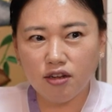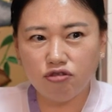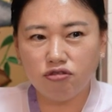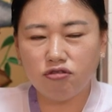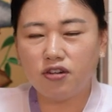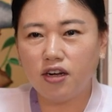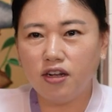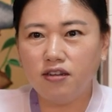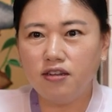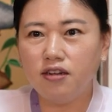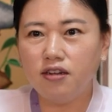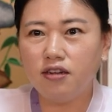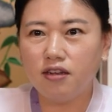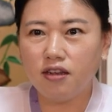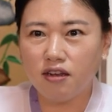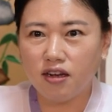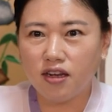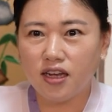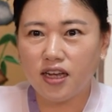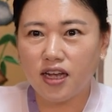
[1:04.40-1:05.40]
툭 꺼지는
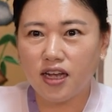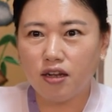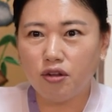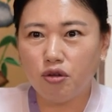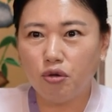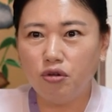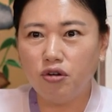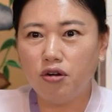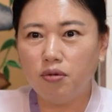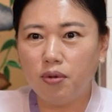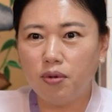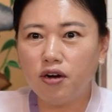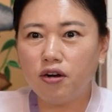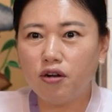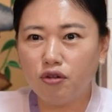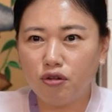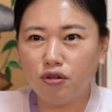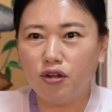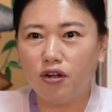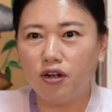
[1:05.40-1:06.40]
격이야 돈을
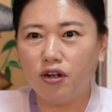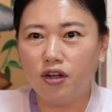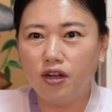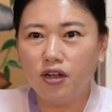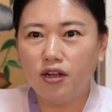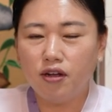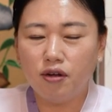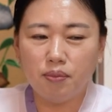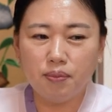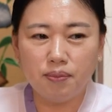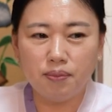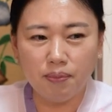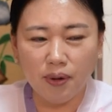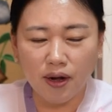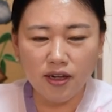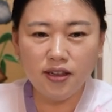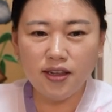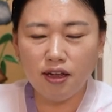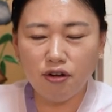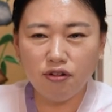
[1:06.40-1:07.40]
벌어도
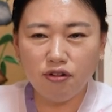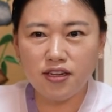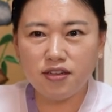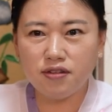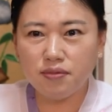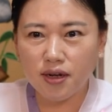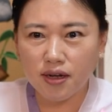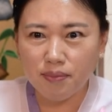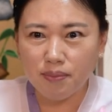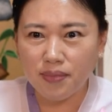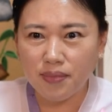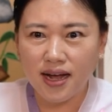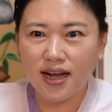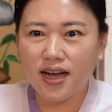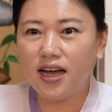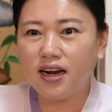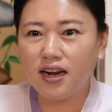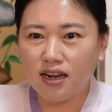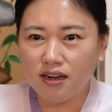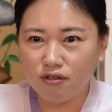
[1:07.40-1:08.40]
번다고 했지만
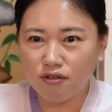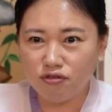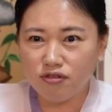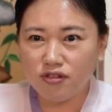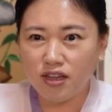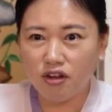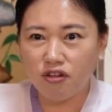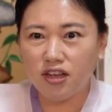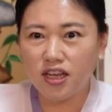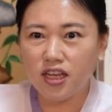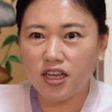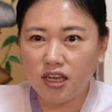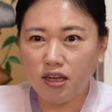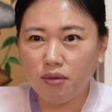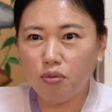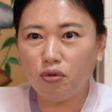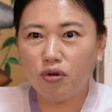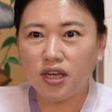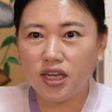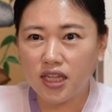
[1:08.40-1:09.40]
망하라는 운세고 이
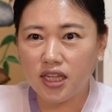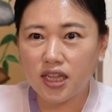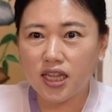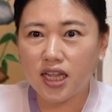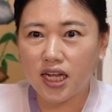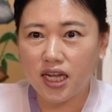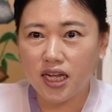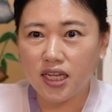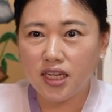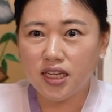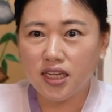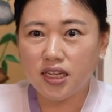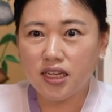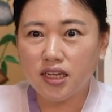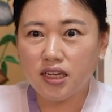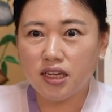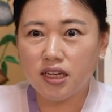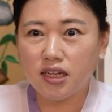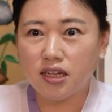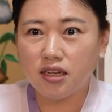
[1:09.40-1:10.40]
기복이 있다 네.
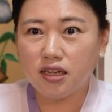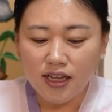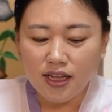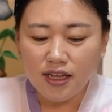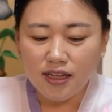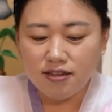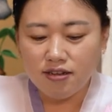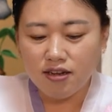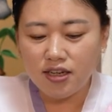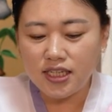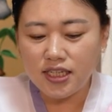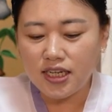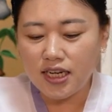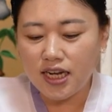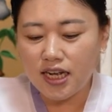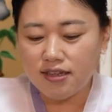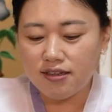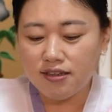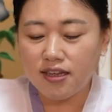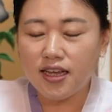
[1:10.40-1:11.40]
어,
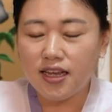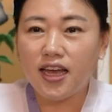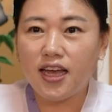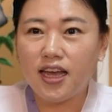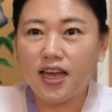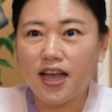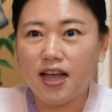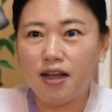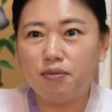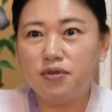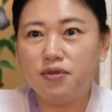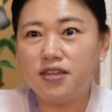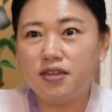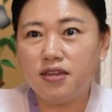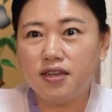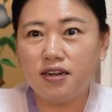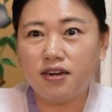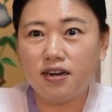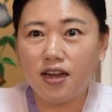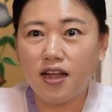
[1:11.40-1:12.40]
정시가 중에
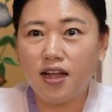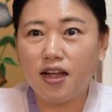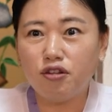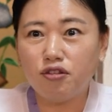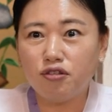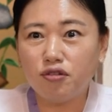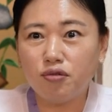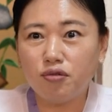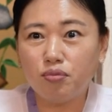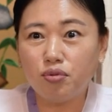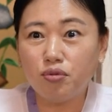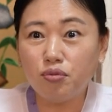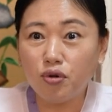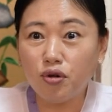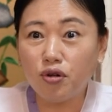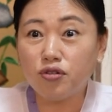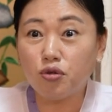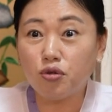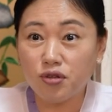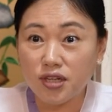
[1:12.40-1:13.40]
아버지를 낳아준
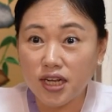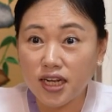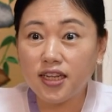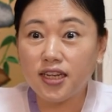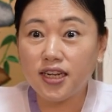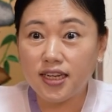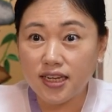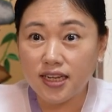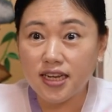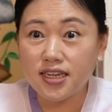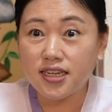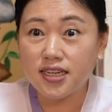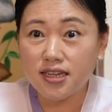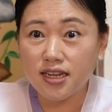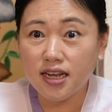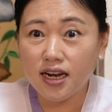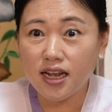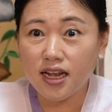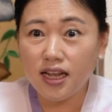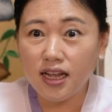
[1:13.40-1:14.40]
부모 조상들이
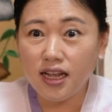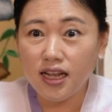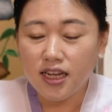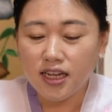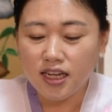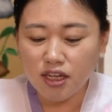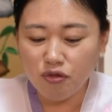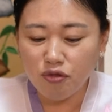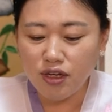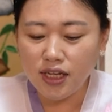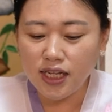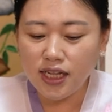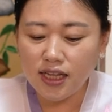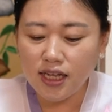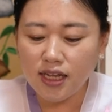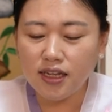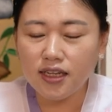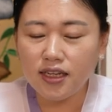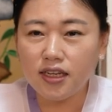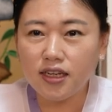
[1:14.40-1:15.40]
계시잖아 네. 그
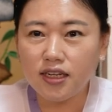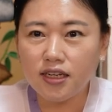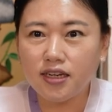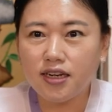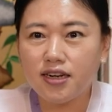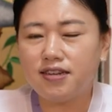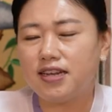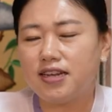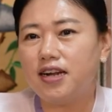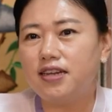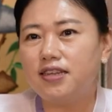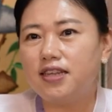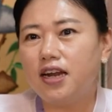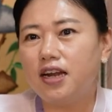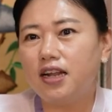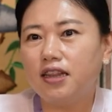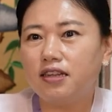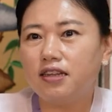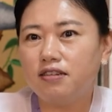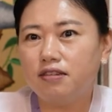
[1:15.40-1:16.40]
윗대는 그래 잘
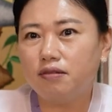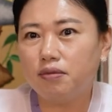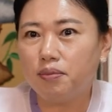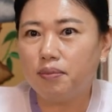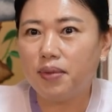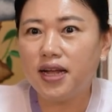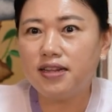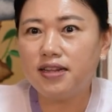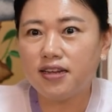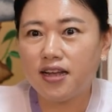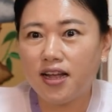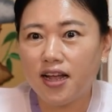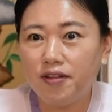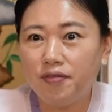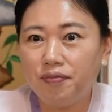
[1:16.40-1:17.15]
살았던 집은 맞아